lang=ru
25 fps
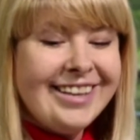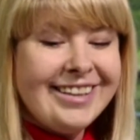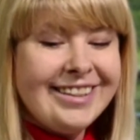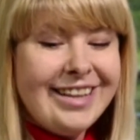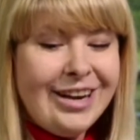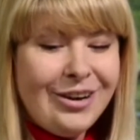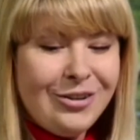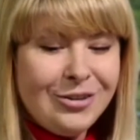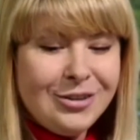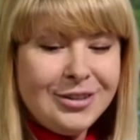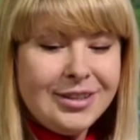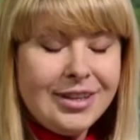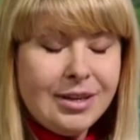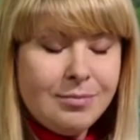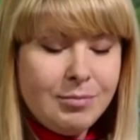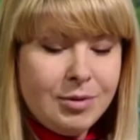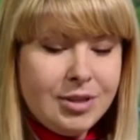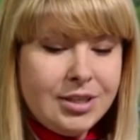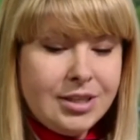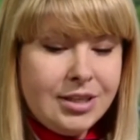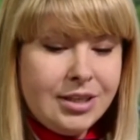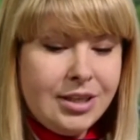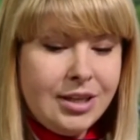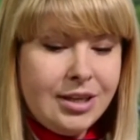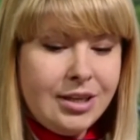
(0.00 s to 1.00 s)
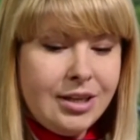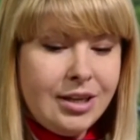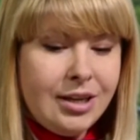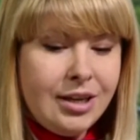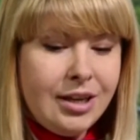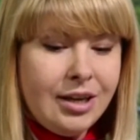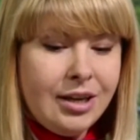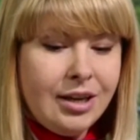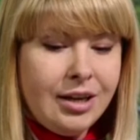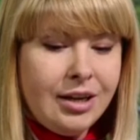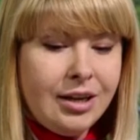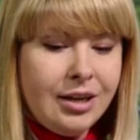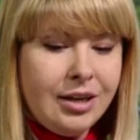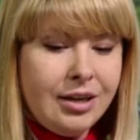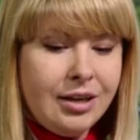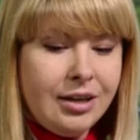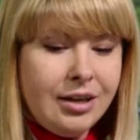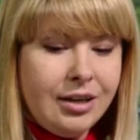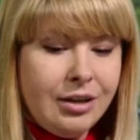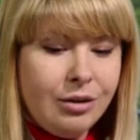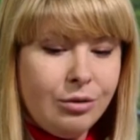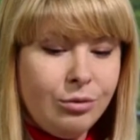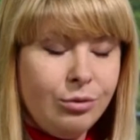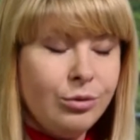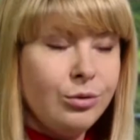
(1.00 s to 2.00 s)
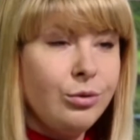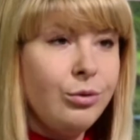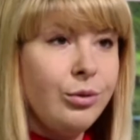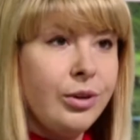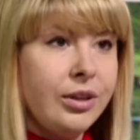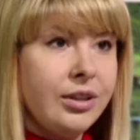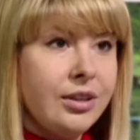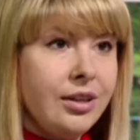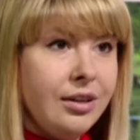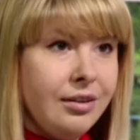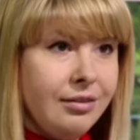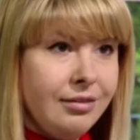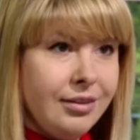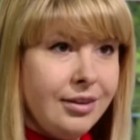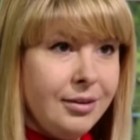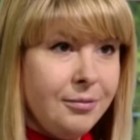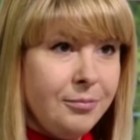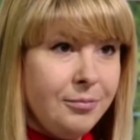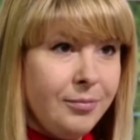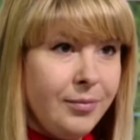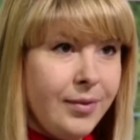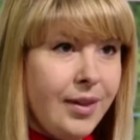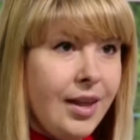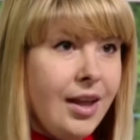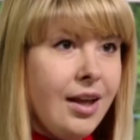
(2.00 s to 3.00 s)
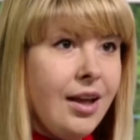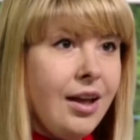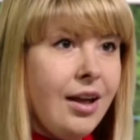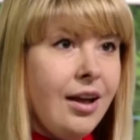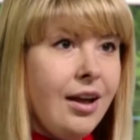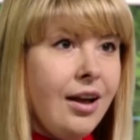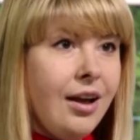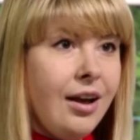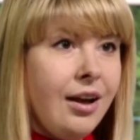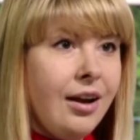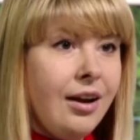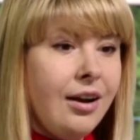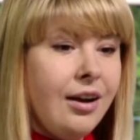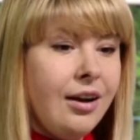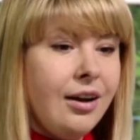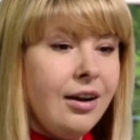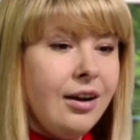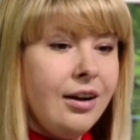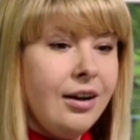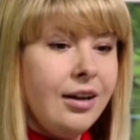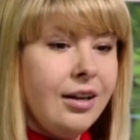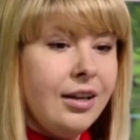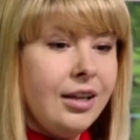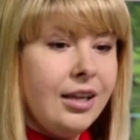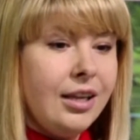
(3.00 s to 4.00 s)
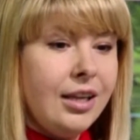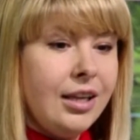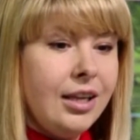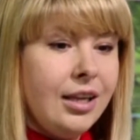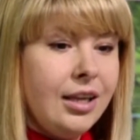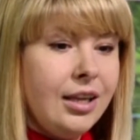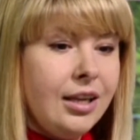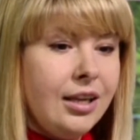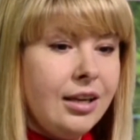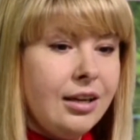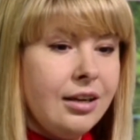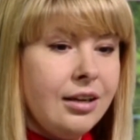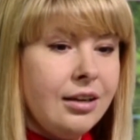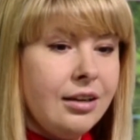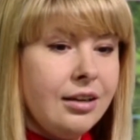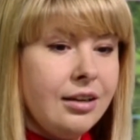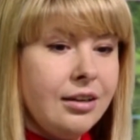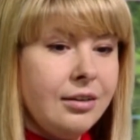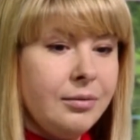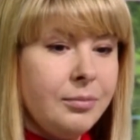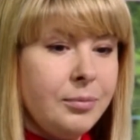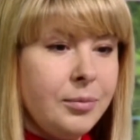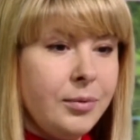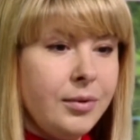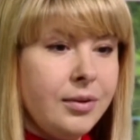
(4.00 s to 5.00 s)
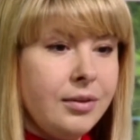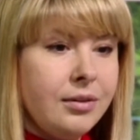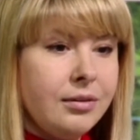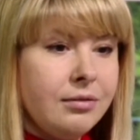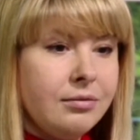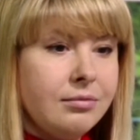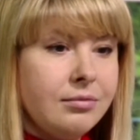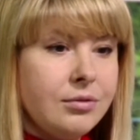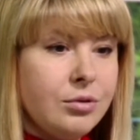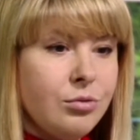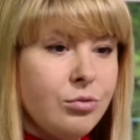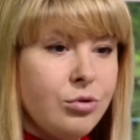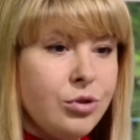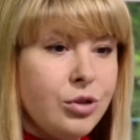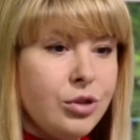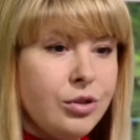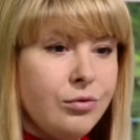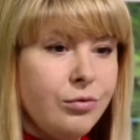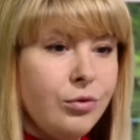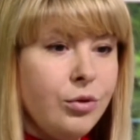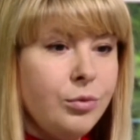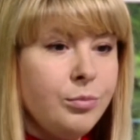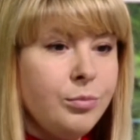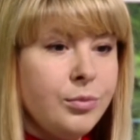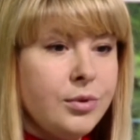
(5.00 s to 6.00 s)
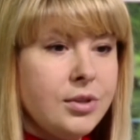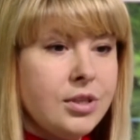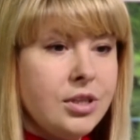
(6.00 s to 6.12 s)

Недоходное объединение э, культуры Тахвель а, и э, существуем мы